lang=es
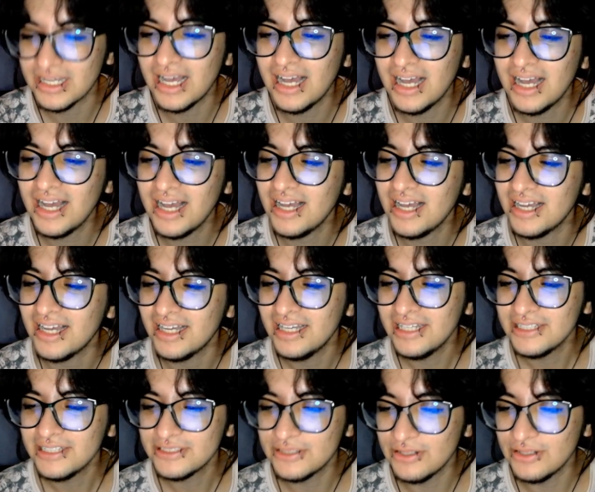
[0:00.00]
Ah,
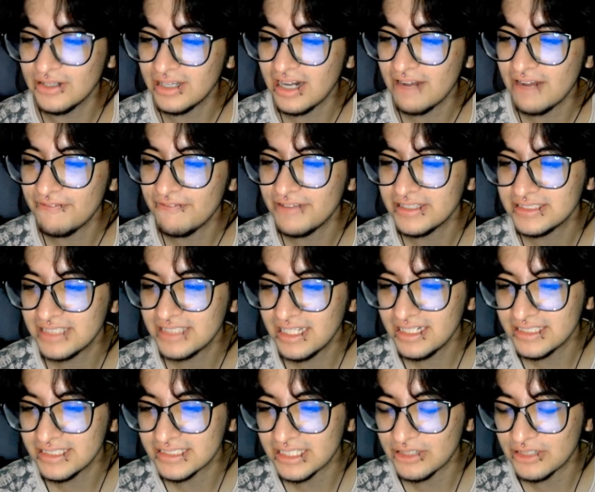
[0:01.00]
solo que la fiesta
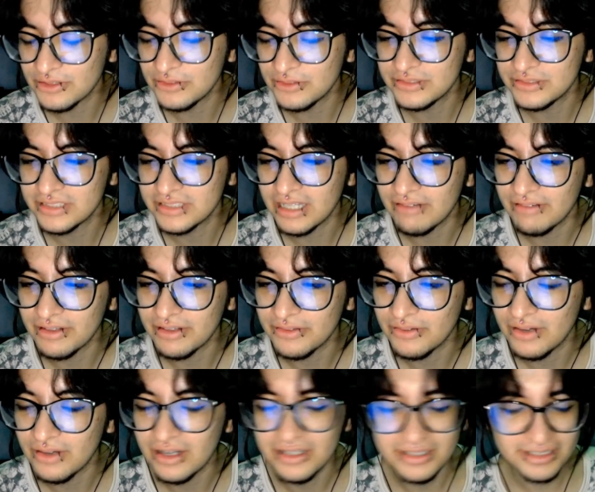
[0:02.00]
la hicieron un sábado.